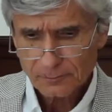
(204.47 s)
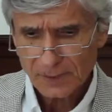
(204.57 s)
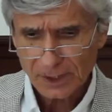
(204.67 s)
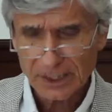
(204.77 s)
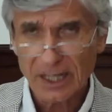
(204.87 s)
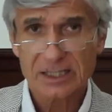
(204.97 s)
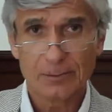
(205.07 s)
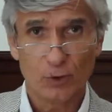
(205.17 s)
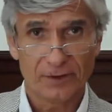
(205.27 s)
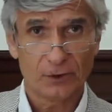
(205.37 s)
y a la
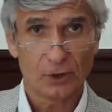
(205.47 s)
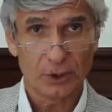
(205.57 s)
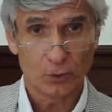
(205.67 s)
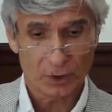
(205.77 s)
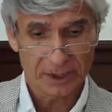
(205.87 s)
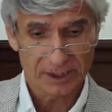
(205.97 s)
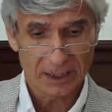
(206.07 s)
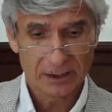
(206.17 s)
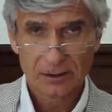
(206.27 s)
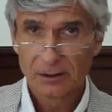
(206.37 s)
simulación
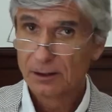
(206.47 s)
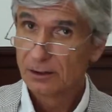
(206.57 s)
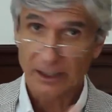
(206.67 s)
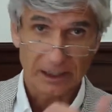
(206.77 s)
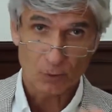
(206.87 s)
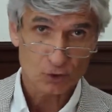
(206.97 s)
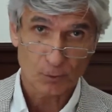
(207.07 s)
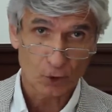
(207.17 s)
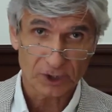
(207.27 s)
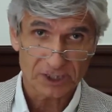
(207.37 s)
quirúrgica. Tenemos
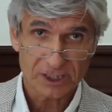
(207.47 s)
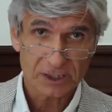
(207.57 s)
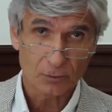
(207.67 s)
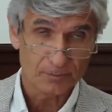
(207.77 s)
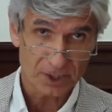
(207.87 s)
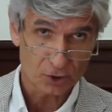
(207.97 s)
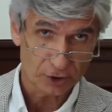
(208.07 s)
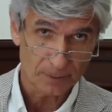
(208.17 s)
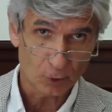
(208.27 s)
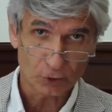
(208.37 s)
prótesis, impresión
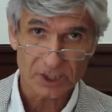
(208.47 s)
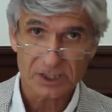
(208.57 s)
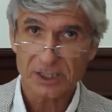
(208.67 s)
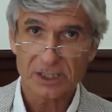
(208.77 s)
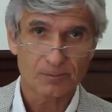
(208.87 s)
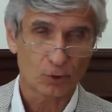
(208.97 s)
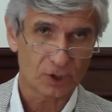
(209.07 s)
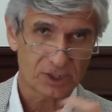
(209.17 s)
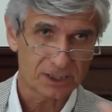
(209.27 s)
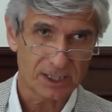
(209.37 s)
de prótesis,
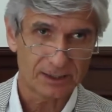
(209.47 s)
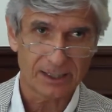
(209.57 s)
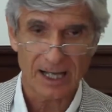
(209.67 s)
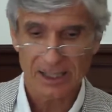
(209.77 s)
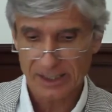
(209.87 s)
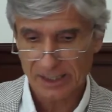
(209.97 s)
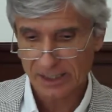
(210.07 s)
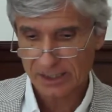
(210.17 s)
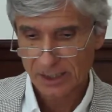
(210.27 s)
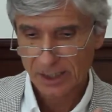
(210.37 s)
prótesis
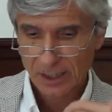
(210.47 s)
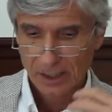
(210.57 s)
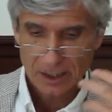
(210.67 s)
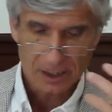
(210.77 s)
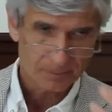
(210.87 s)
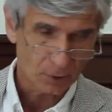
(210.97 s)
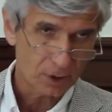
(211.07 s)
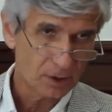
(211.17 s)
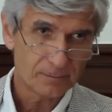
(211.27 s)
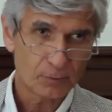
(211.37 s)
dentales, eh,
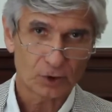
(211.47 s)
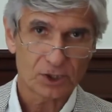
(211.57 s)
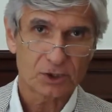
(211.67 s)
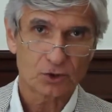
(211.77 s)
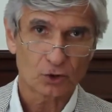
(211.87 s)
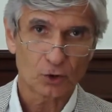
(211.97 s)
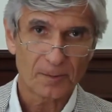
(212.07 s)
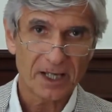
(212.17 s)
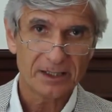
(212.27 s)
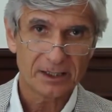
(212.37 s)
prótesis
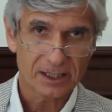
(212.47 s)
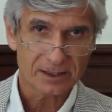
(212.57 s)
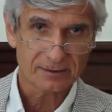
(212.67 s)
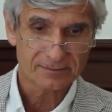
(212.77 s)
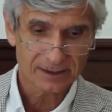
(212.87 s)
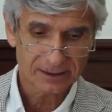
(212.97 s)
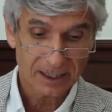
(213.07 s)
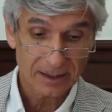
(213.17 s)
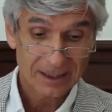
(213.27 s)
ortopédicas, etc.